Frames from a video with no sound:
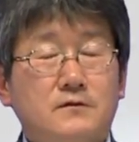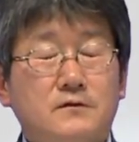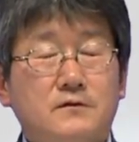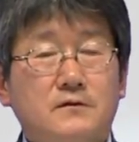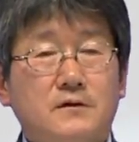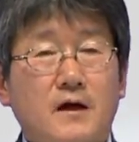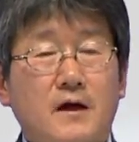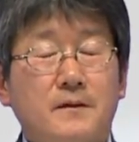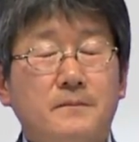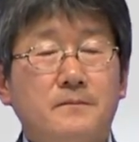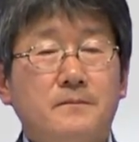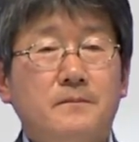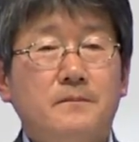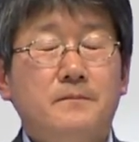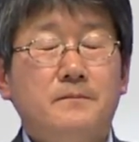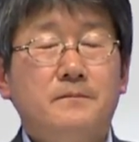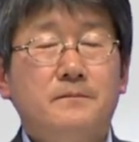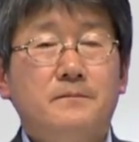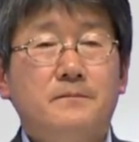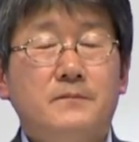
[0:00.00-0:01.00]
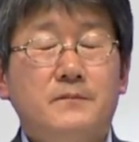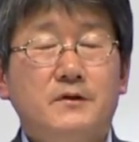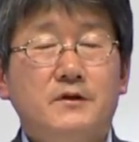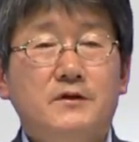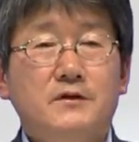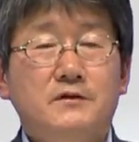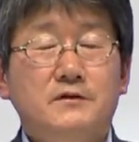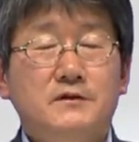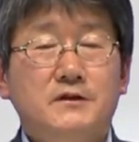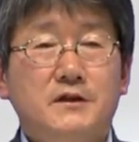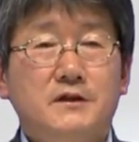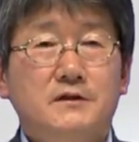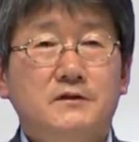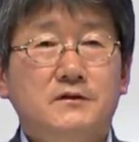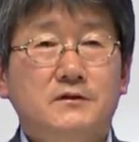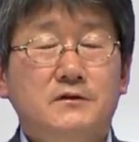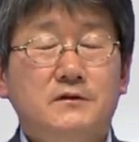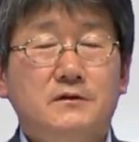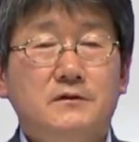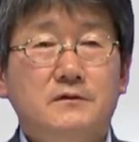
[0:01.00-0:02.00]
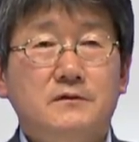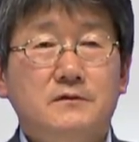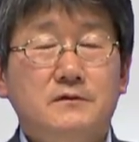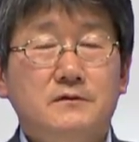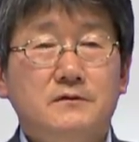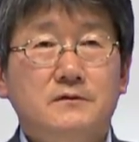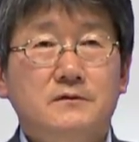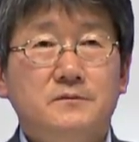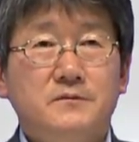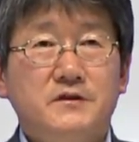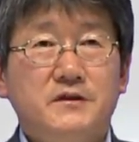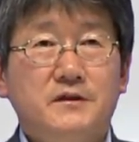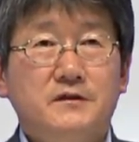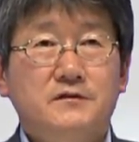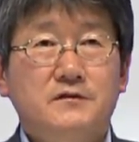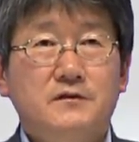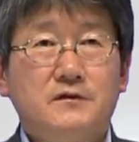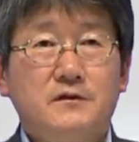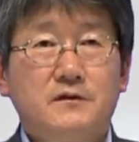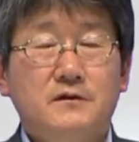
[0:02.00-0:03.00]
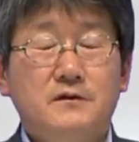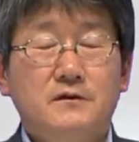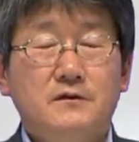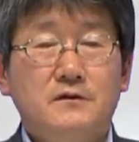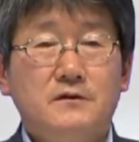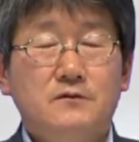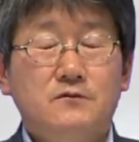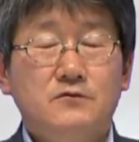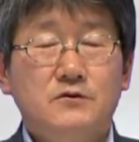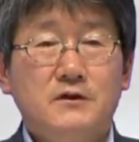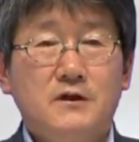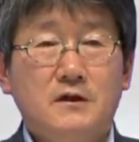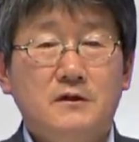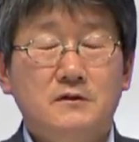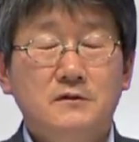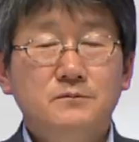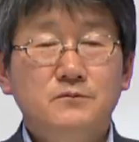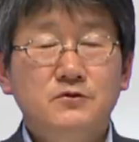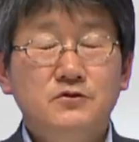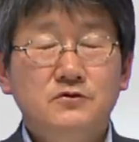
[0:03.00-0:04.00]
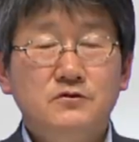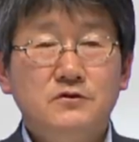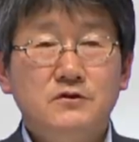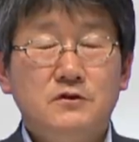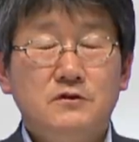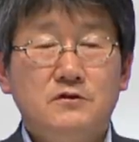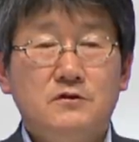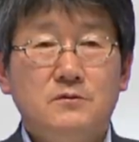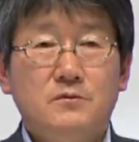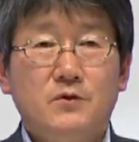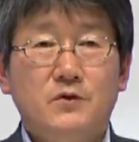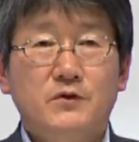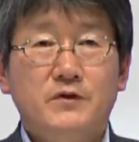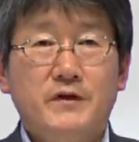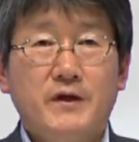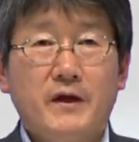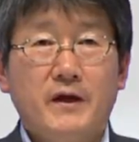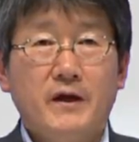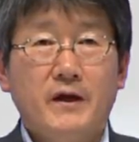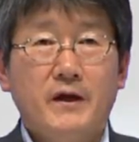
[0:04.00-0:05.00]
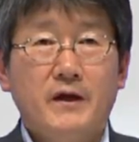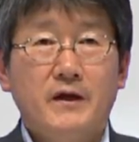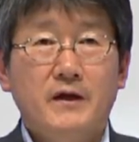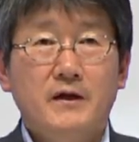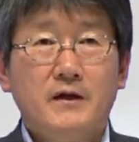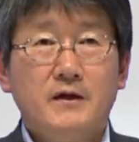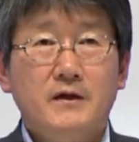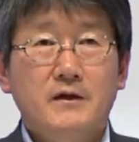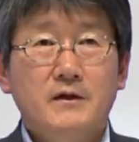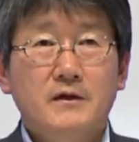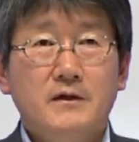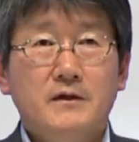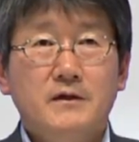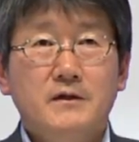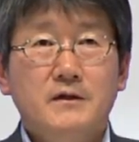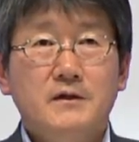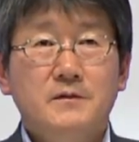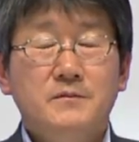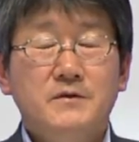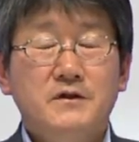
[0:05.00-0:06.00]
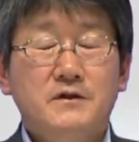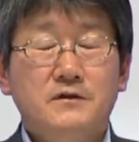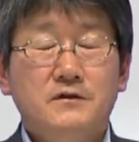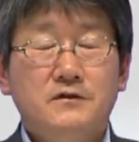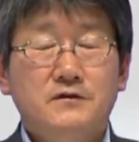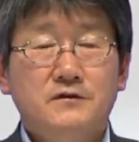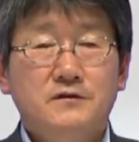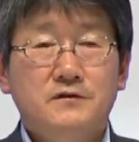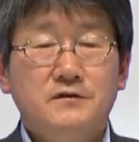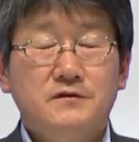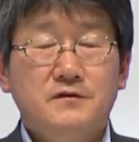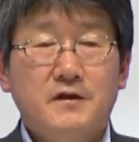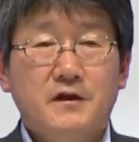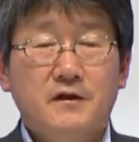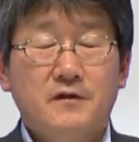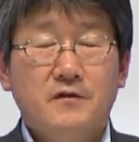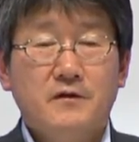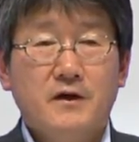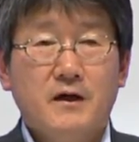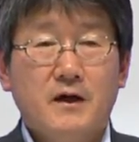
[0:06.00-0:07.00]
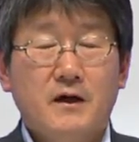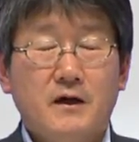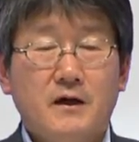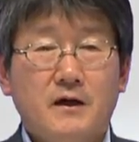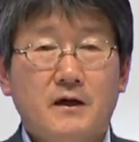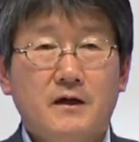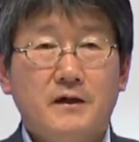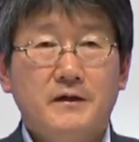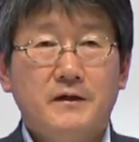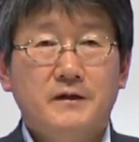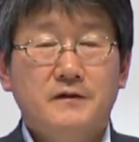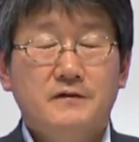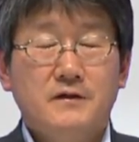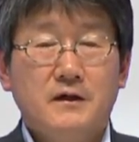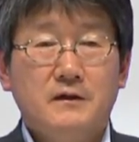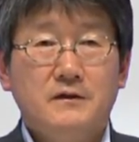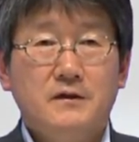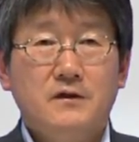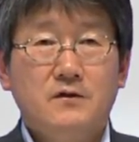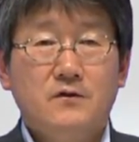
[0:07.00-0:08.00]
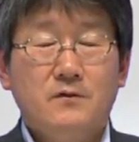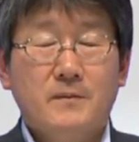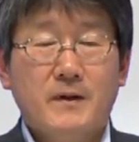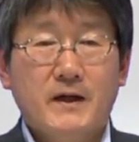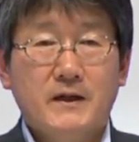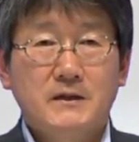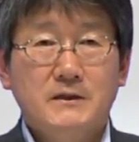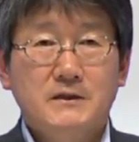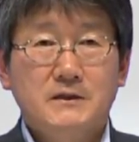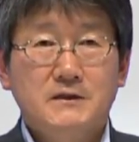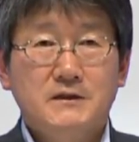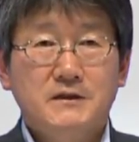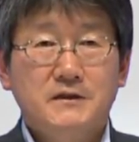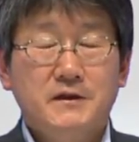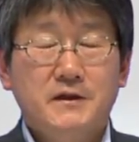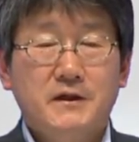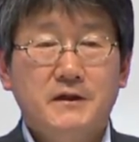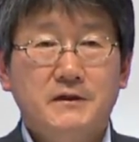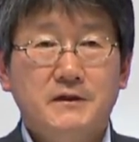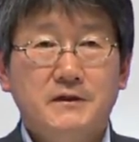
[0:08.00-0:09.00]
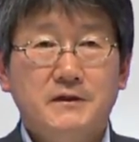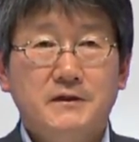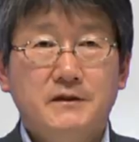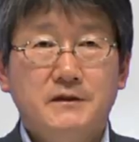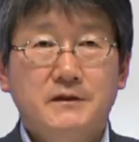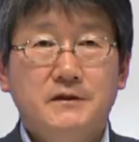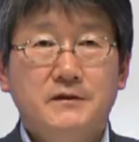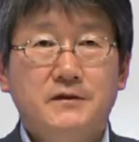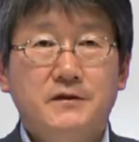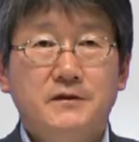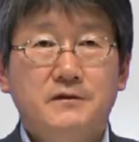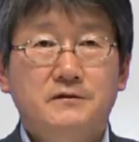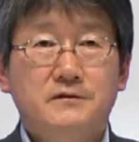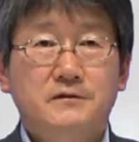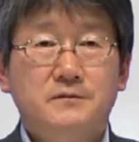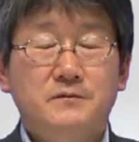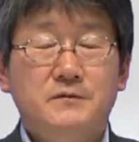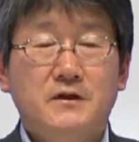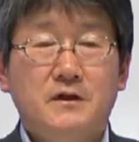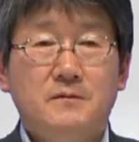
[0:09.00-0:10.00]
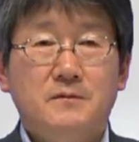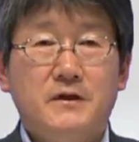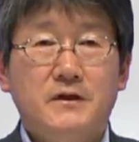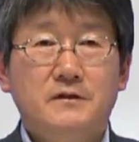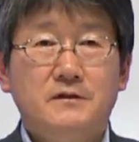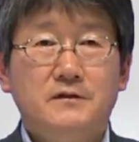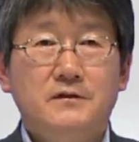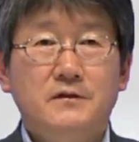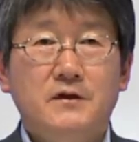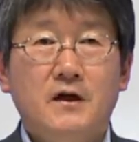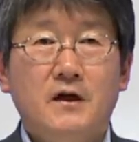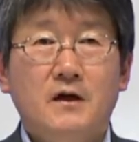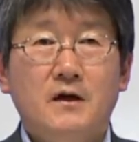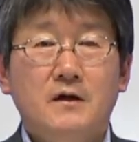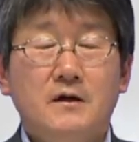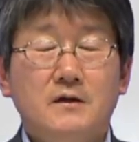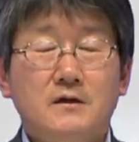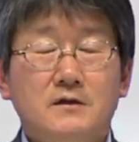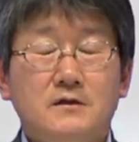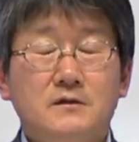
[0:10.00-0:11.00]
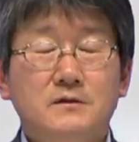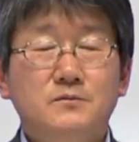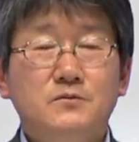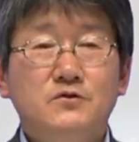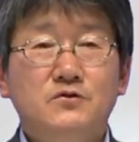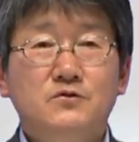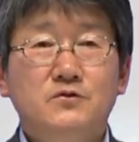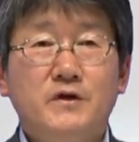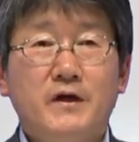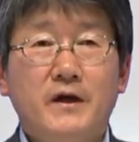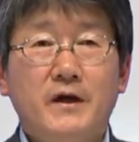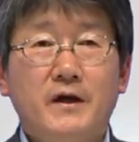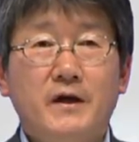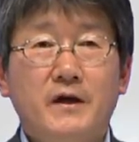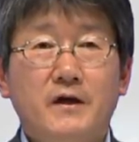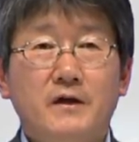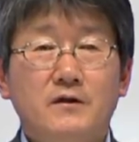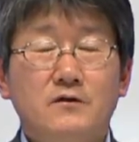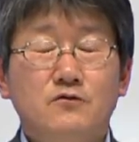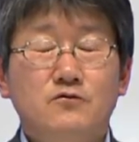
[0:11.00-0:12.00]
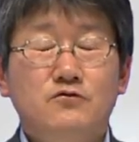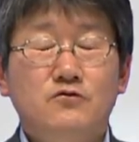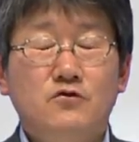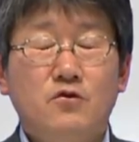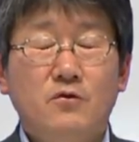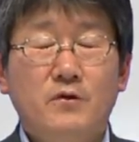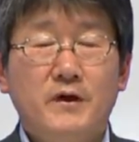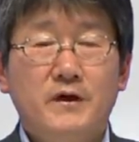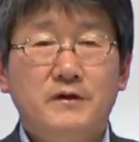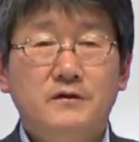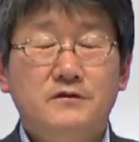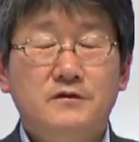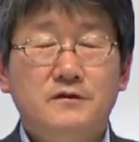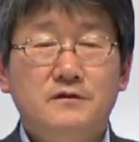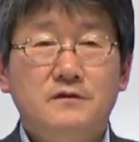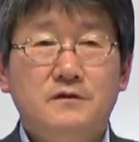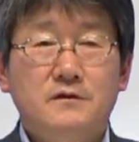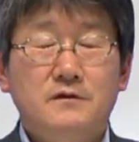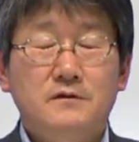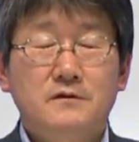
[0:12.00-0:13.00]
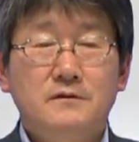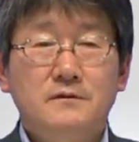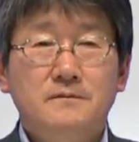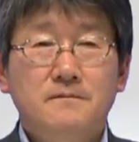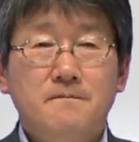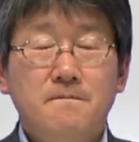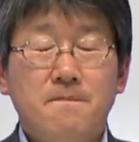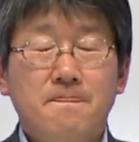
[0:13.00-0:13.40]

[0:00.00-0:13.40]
그 다음 경제적 의미에서 우리가 금융적으로 볼 때 이미 이것은 세계화의 상태로 많이 진행이 되었습니다만은 금융의 유통에 있어서는